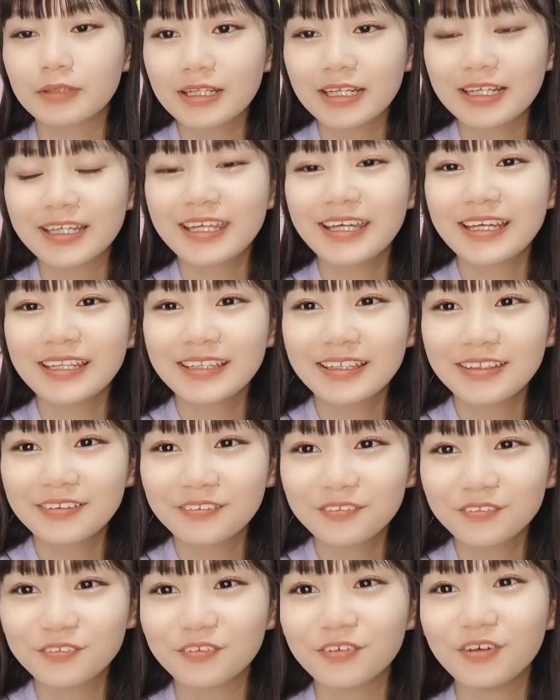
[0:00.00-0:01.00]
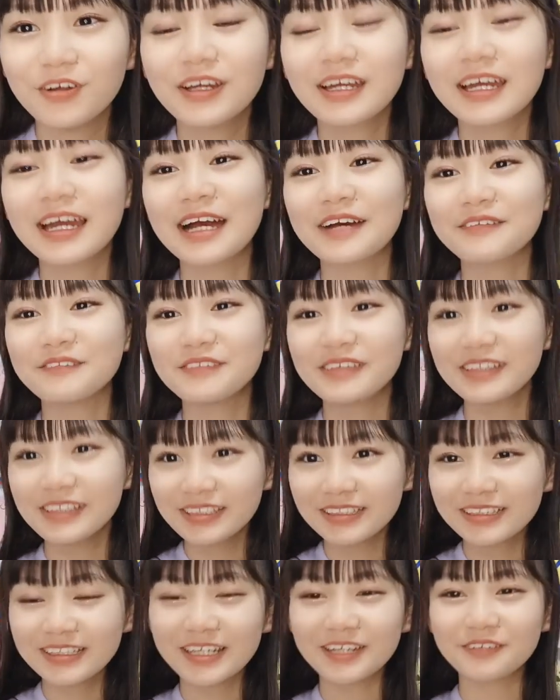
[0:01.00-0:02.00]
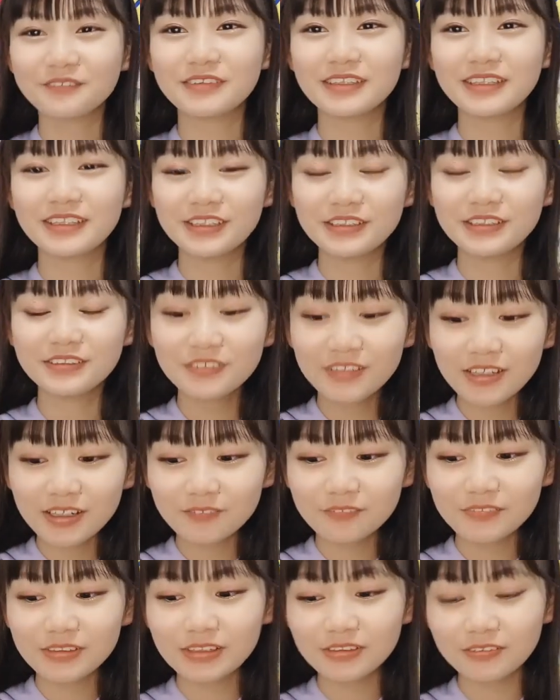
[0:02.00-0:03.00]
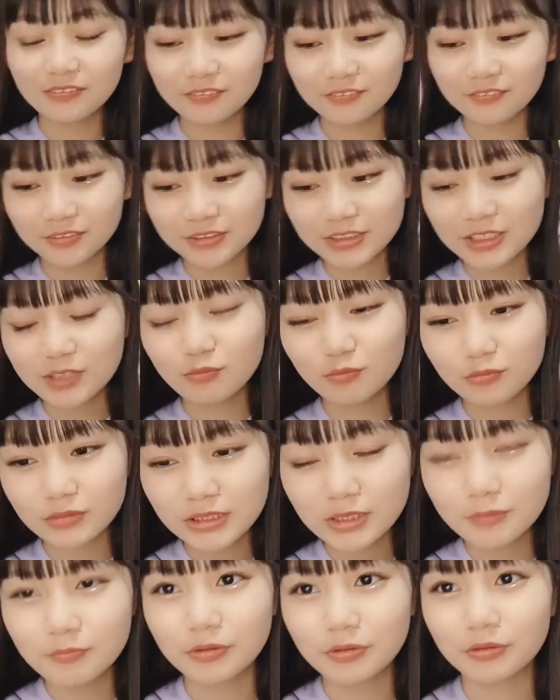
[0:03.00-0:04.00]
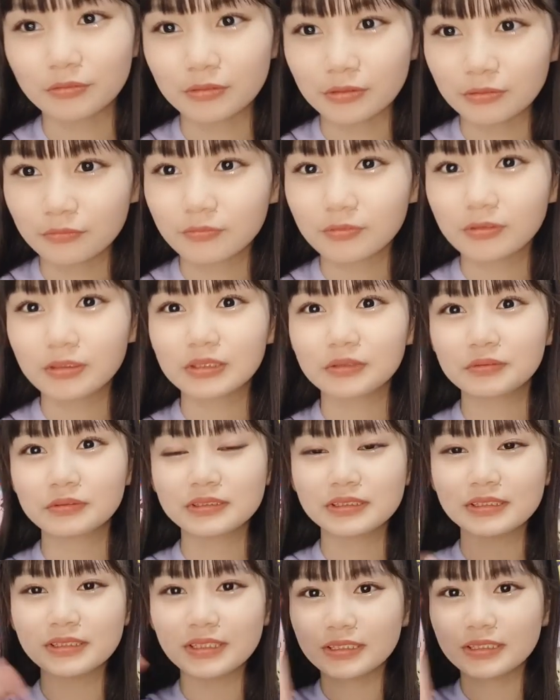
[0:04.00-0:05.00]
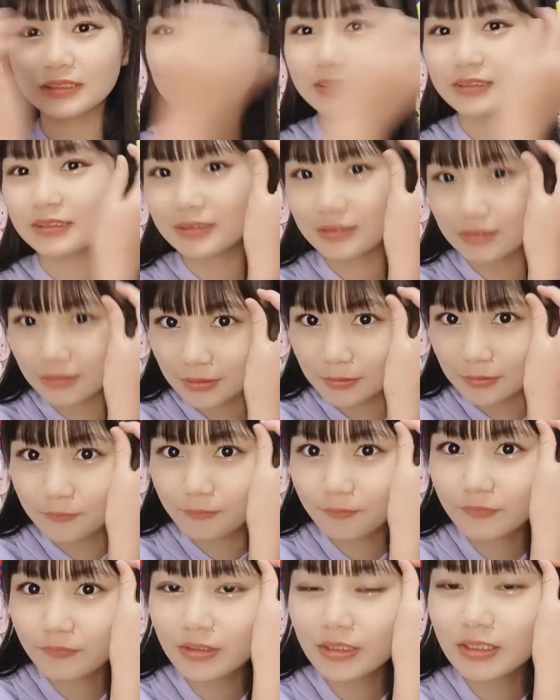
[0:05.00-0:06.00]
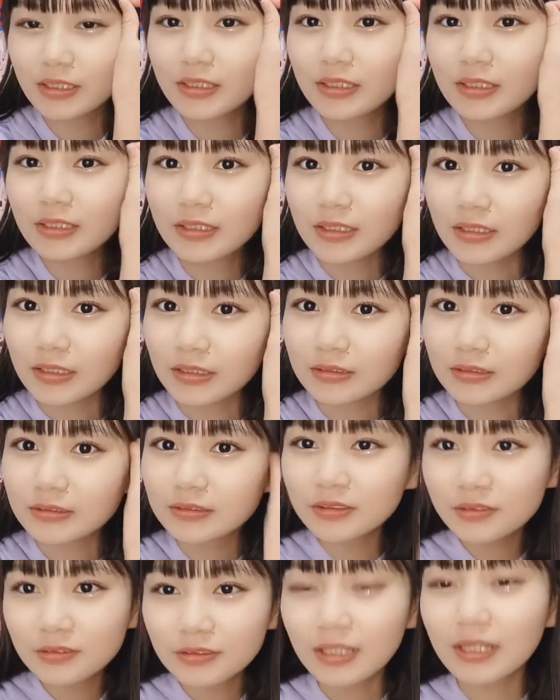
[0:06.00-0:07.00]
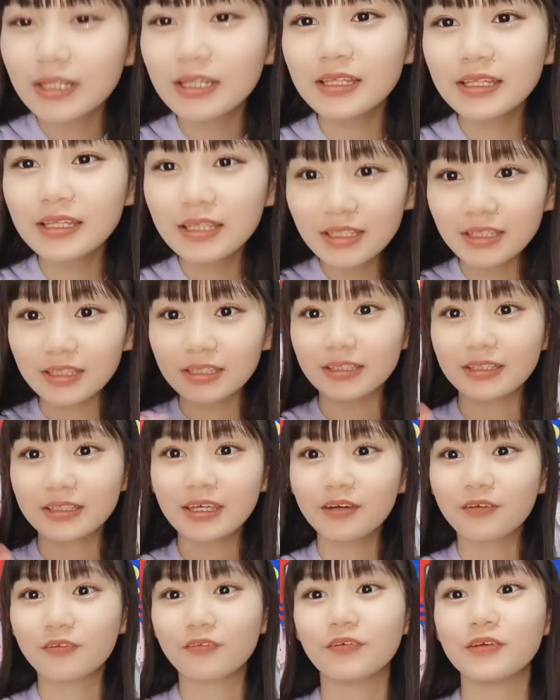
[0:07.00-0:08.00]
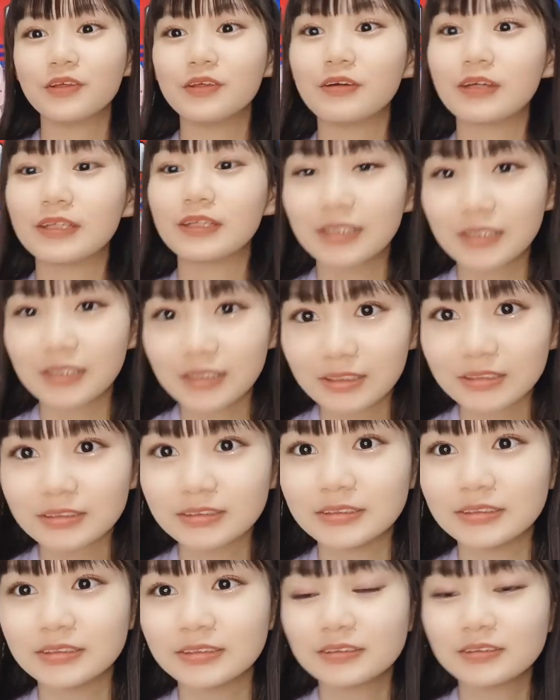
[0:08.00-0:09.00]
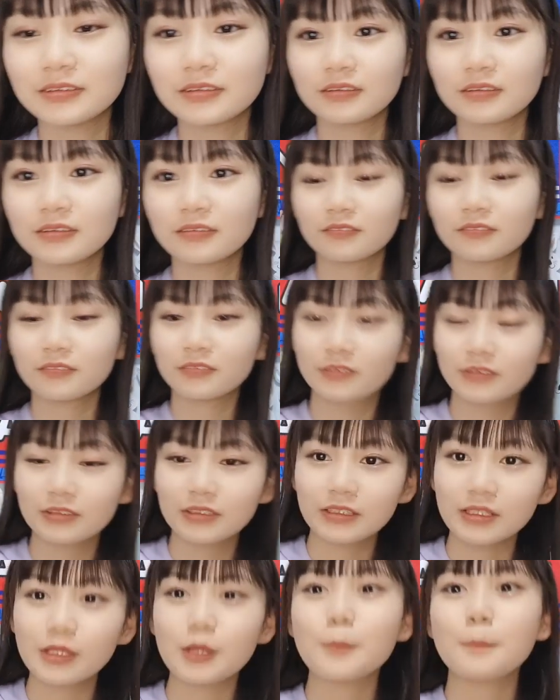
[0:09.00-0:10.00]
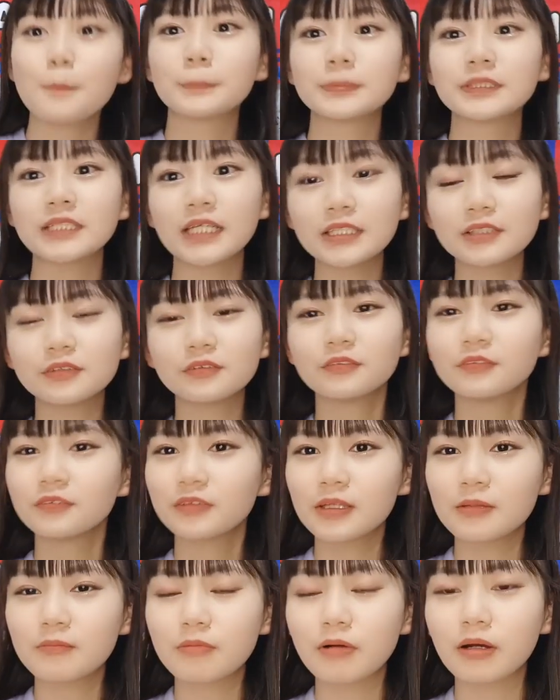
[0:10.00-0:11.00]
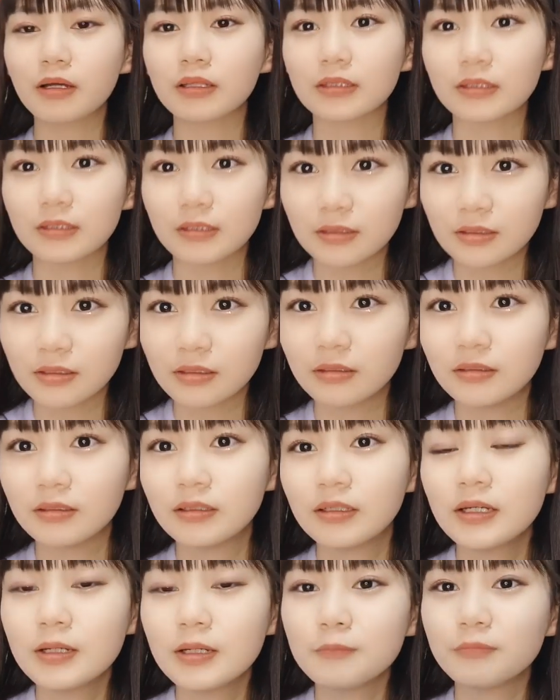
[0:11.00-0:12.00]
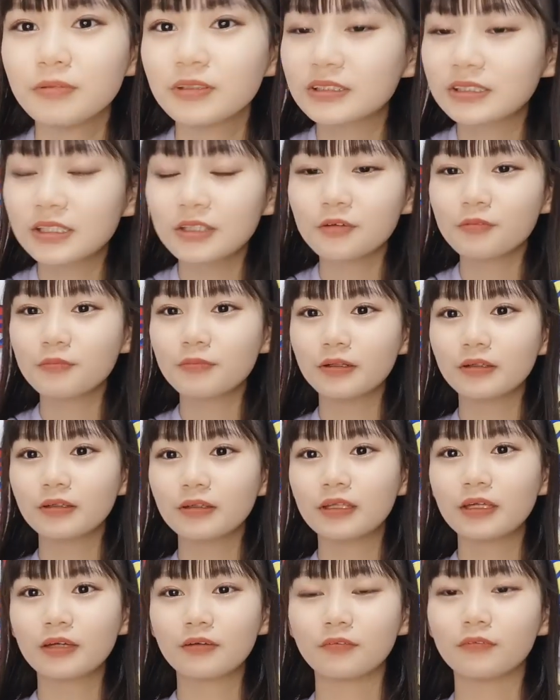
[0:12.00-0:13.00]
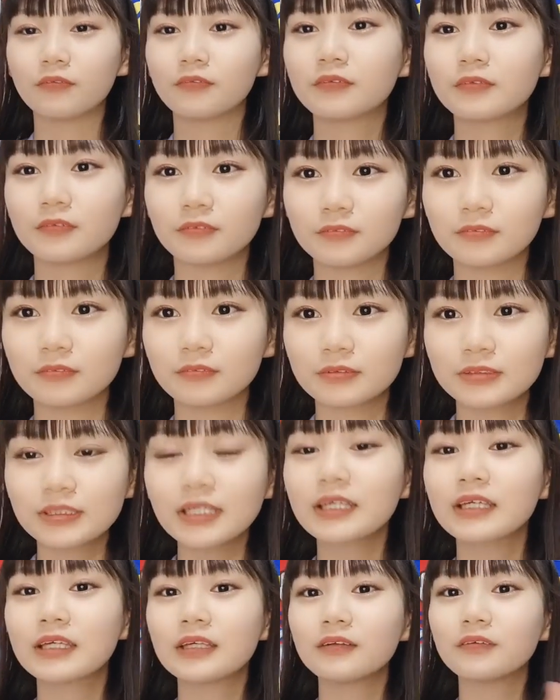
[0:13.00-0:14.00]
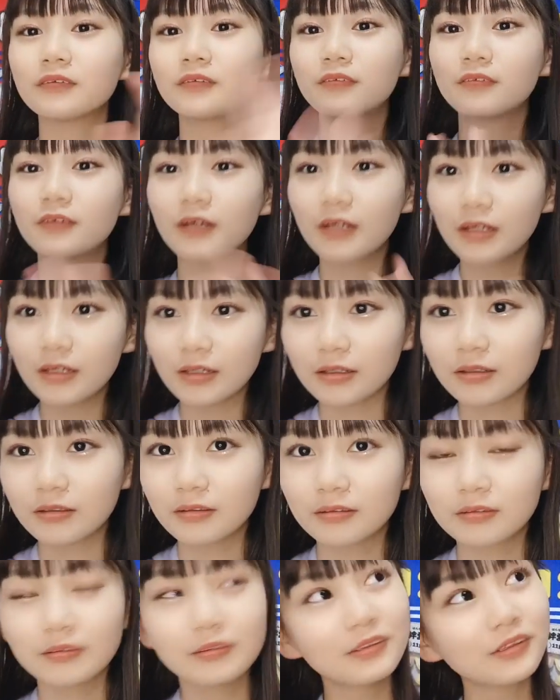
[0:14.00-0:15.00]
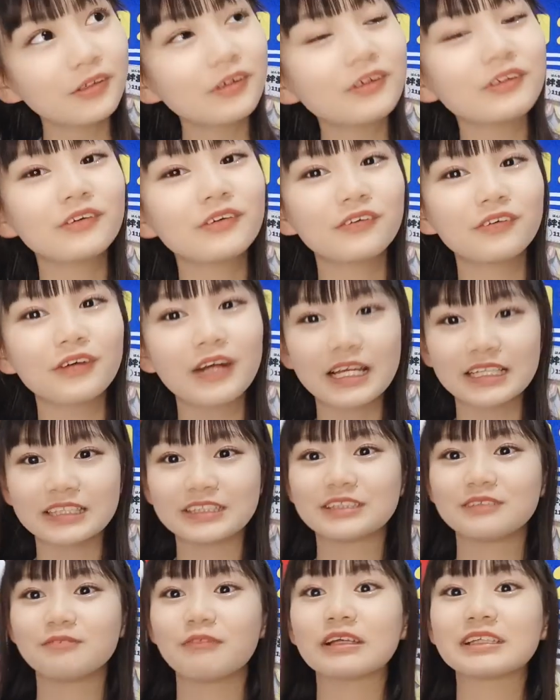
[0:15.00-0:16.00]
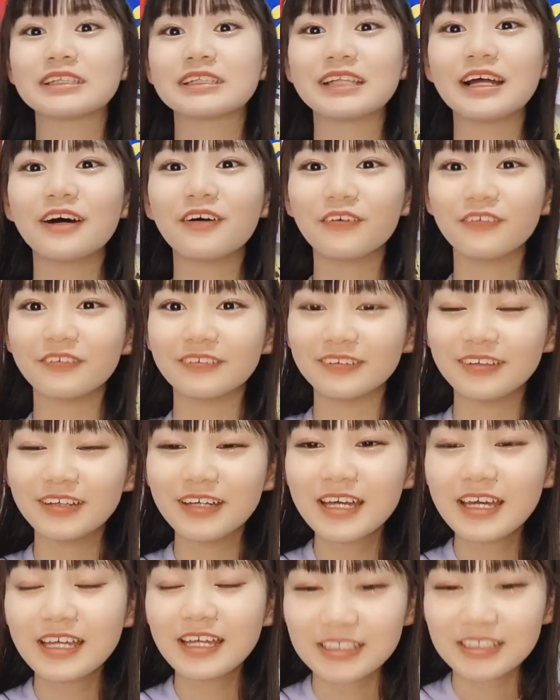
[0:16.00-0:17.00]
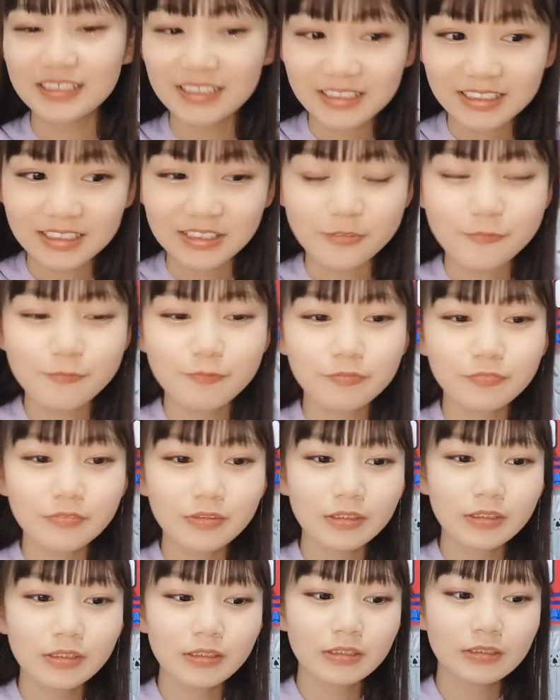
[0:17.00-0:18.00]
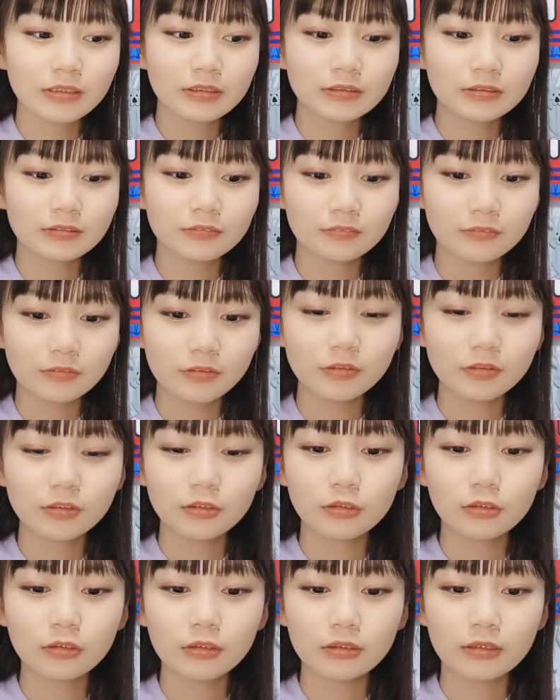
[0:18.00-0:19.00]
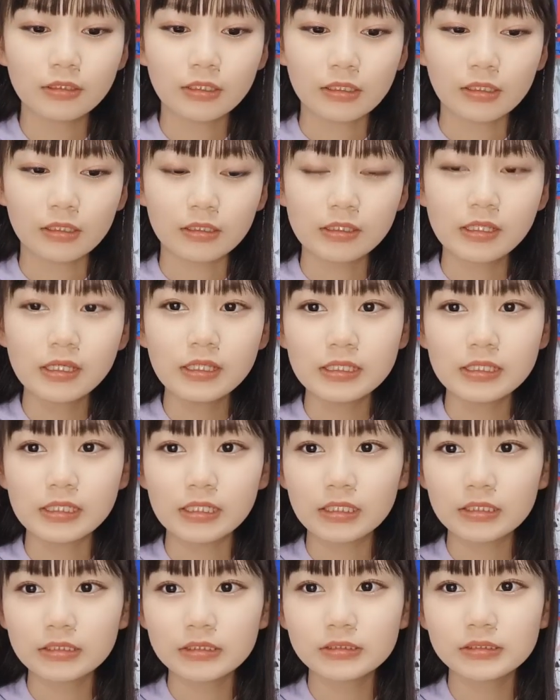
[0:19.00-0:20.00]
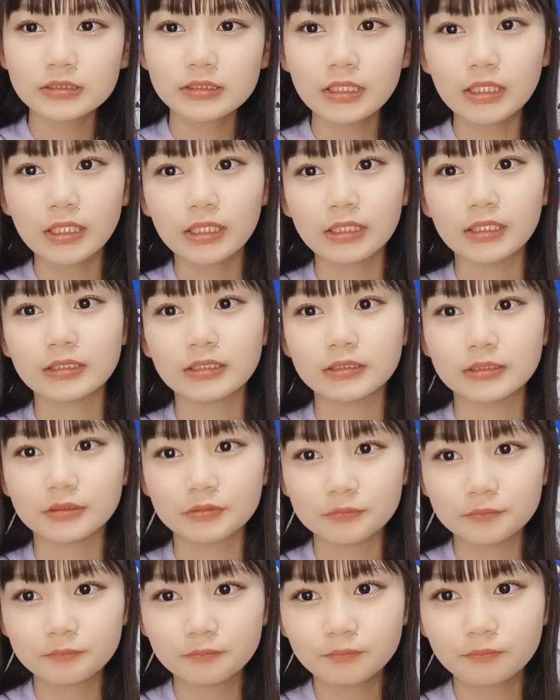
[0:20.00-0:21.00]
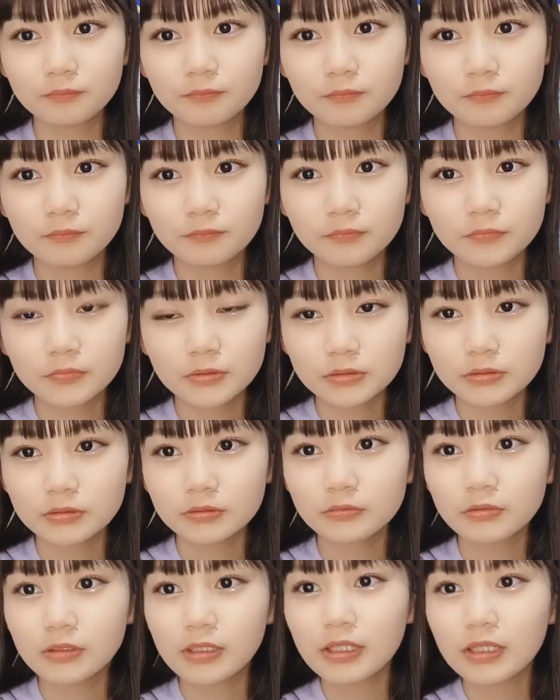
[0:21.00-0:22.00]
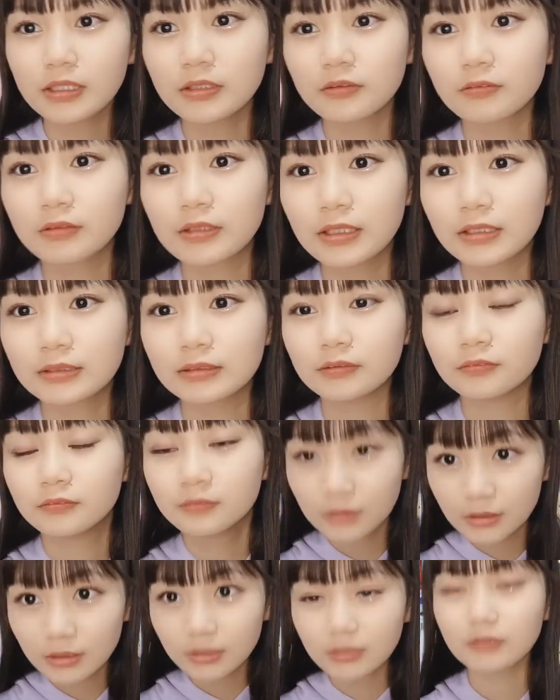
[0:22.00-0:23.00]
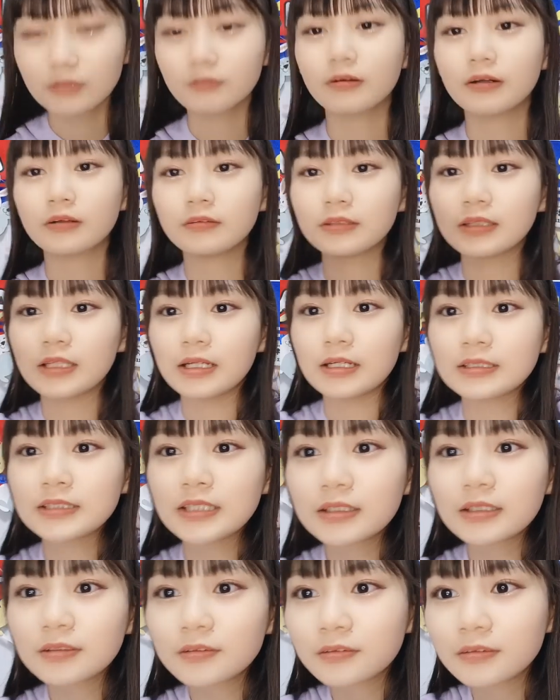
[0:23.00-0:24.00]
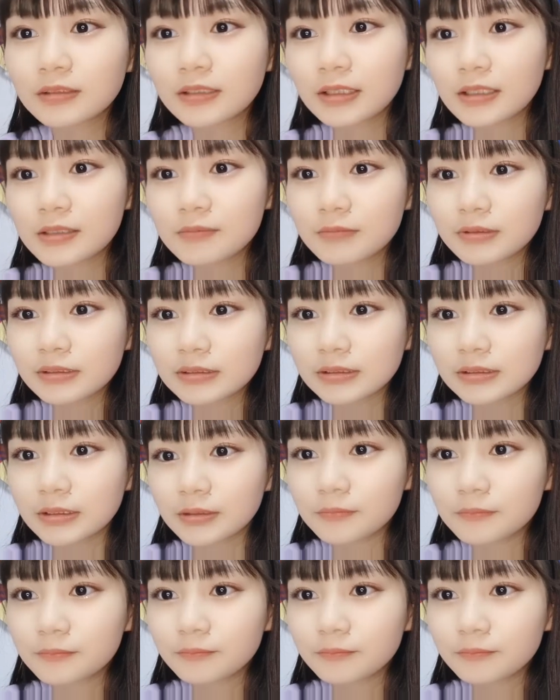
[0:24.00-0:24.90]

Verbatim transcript: 鍵穴の紙紙夕紙の写メをね送ってほしいですえちょっとあれで結構言えた感じ本当にね最初本当やばかったからぶっつけ本番は結構本当さっきの方が今日の方がマシな方でそうなんか家で練習してたんですよ振り仮名振ってあったの振り仮名は振ってちゃんと振ってありました